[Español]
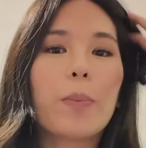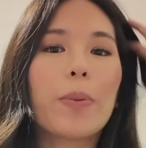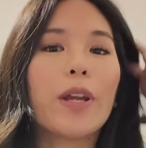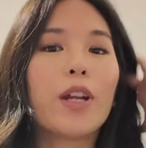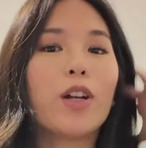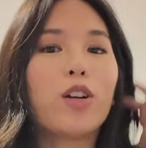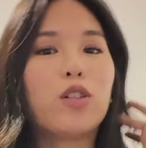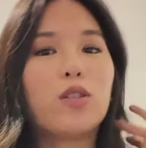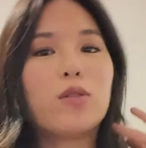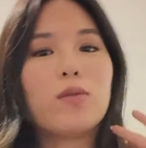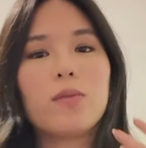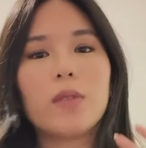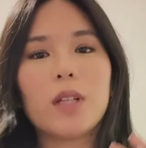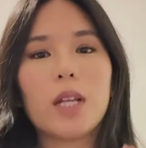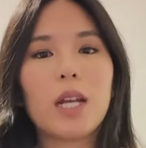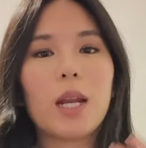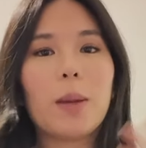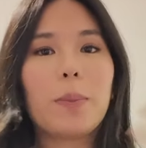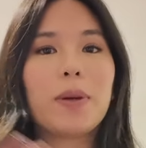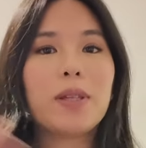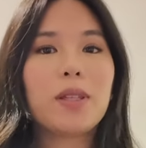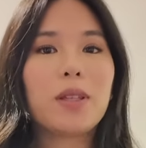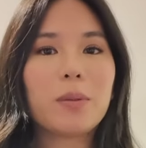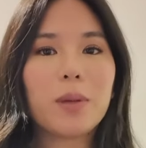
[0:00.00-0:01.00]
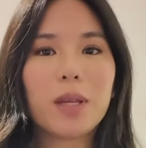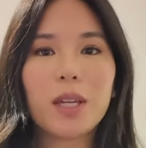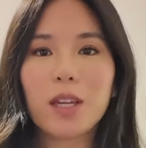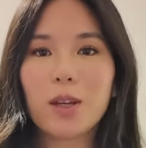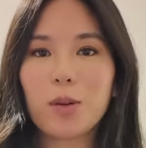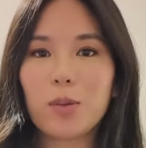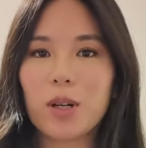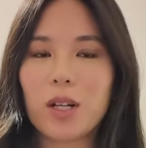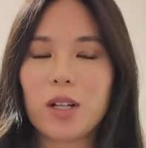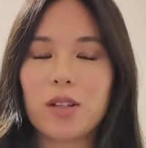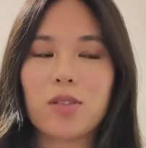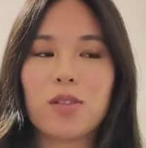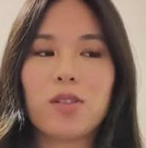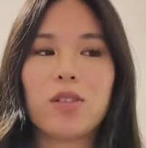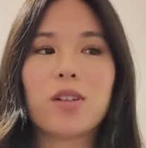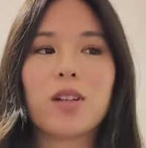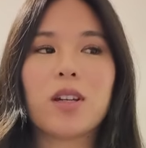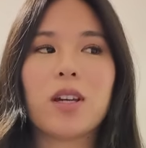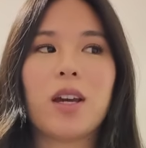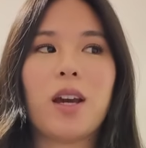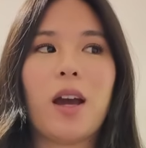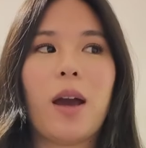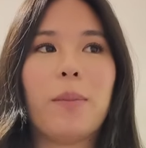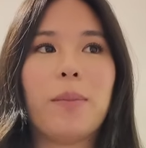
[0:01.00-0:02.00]
Pero la pasé bien igual, solo
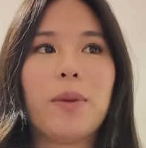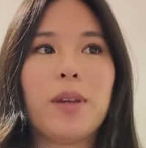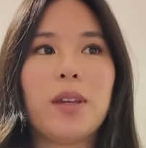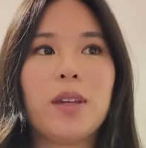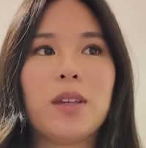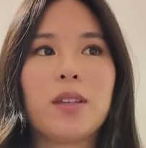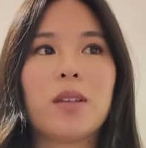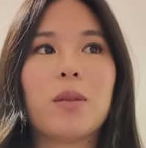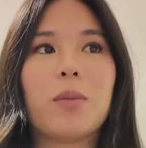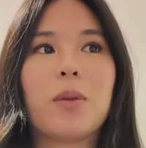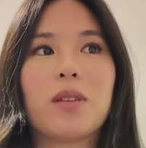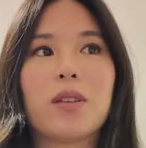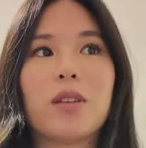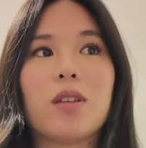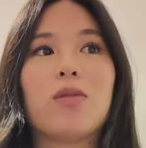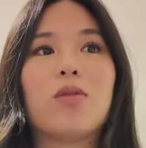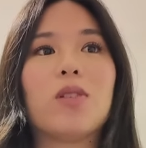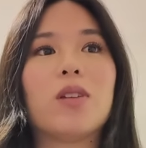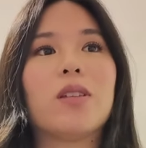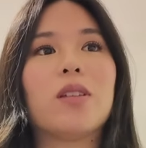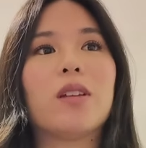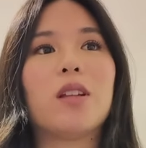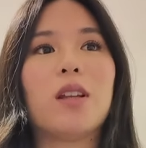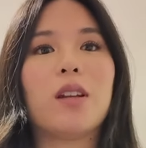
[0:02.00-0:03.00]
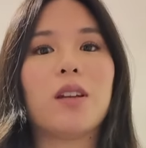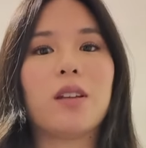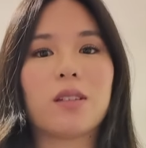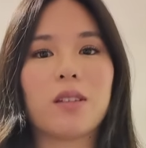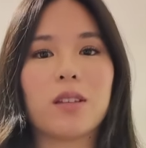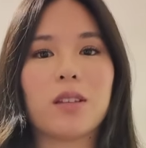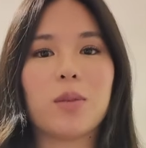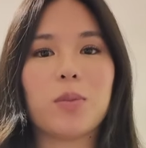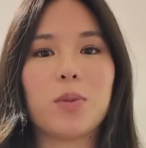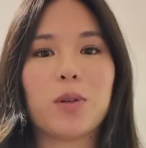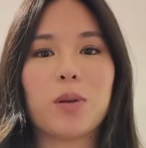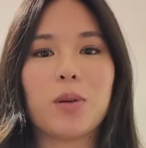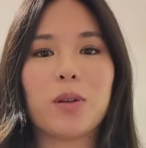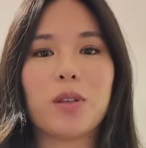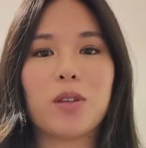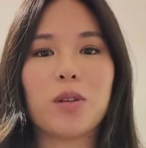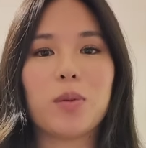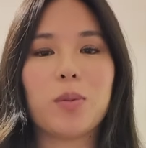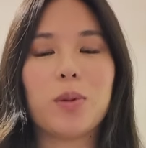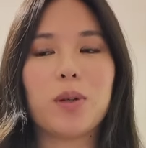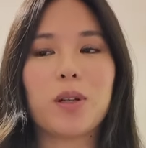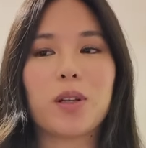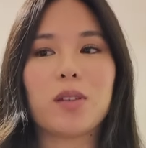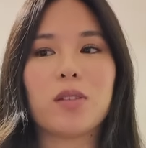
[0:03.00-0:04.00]
que a mí se me hace difícil ir a ese tipo de eventos
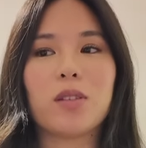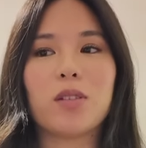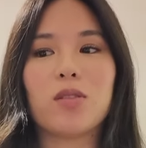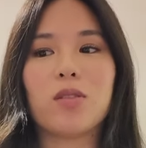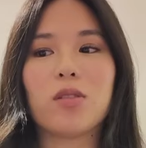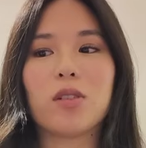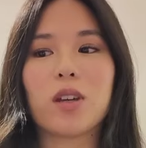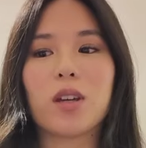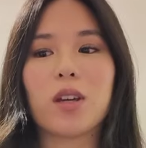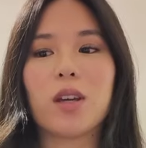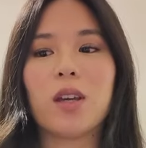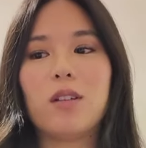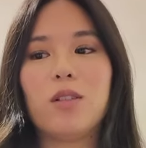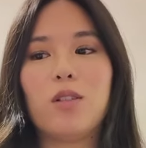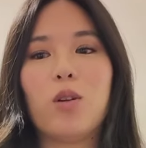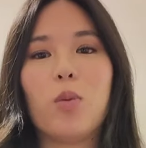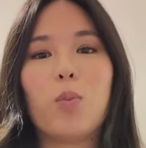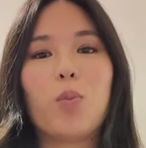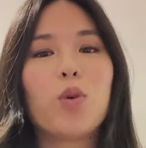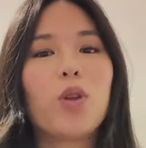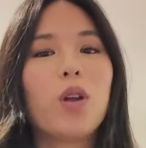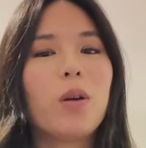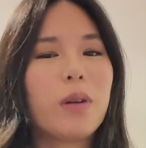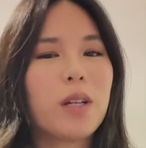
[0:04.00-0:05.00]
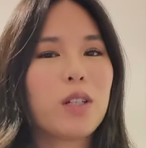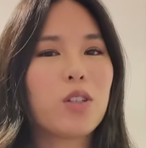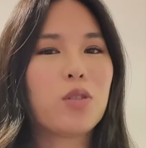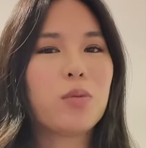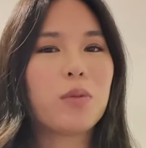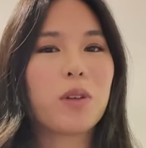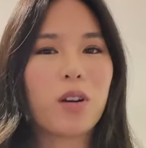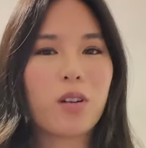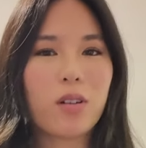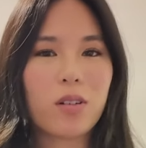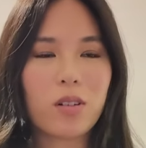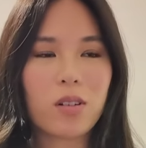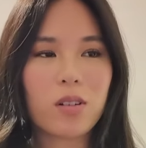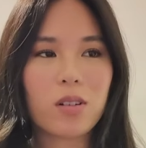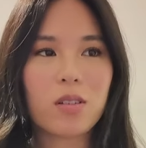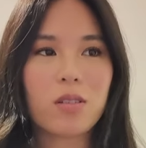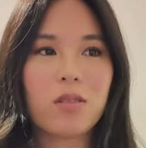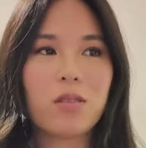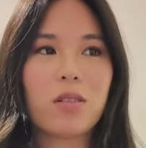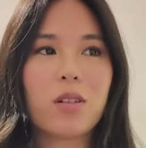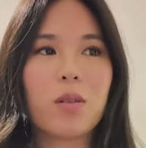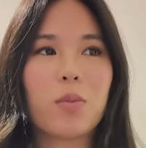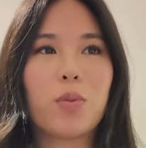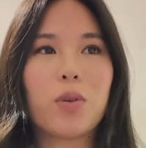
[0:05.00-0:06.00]
porque siento que lo pude haber hecho mejor,
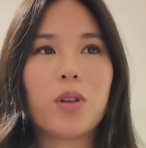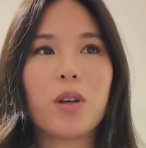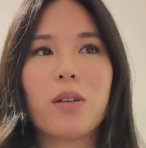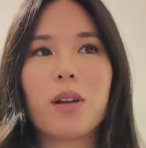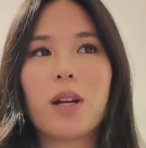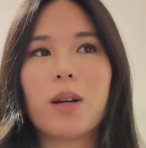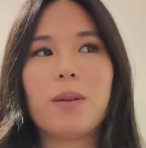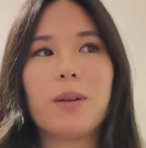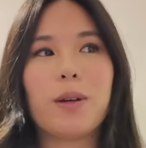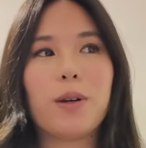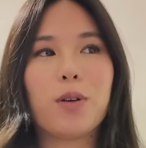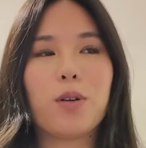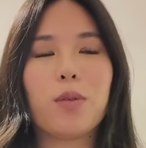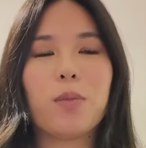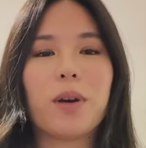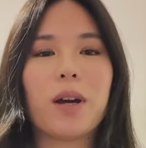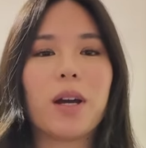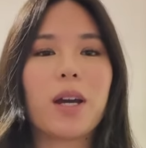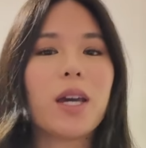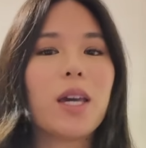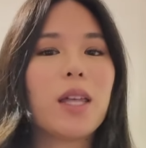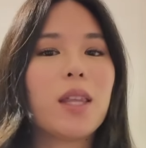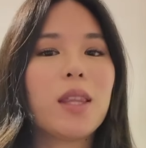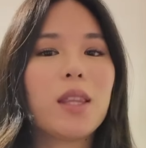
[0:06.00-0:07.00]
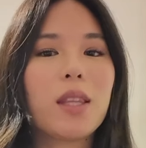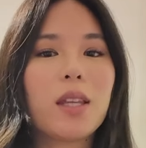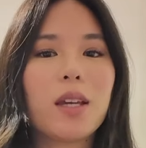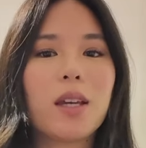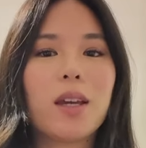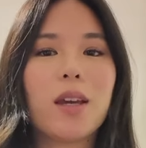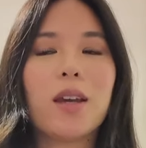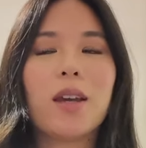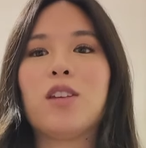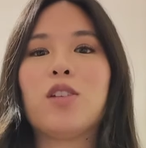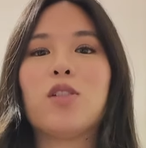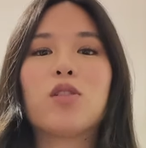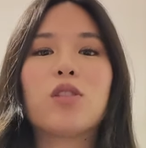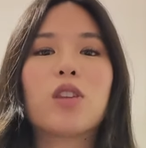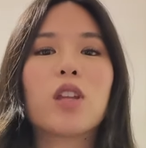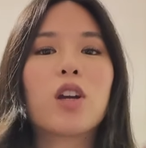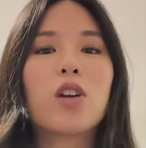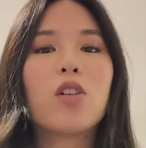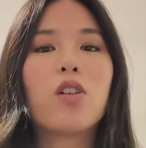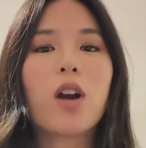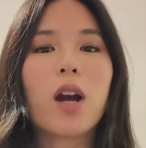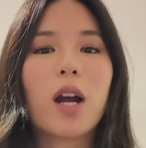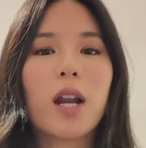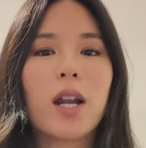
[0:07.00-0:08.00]
siento que pude haber hablado con más gente. Yo
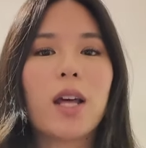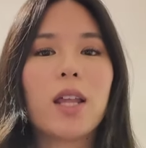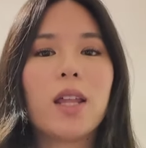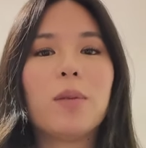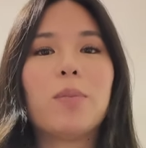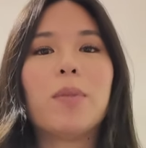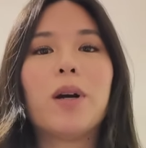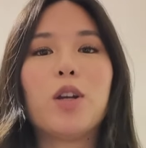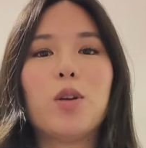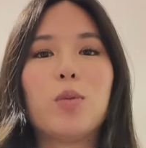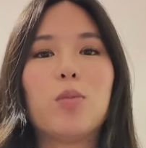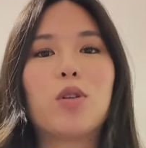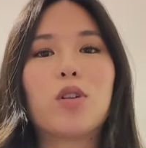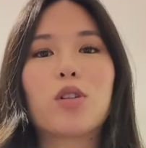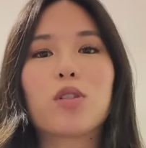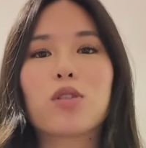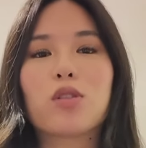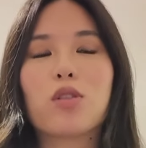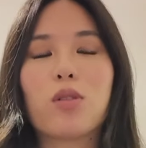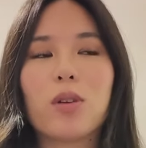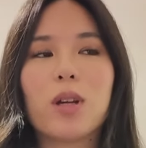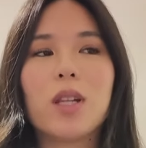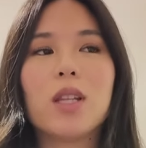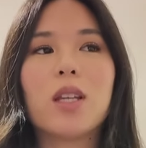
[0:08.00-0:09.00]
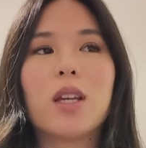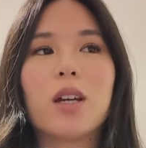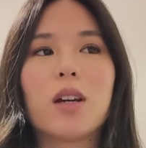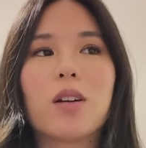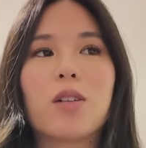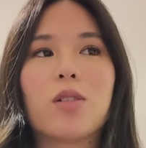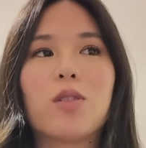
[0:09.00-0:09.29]
tengo cara de mal humor todo el día.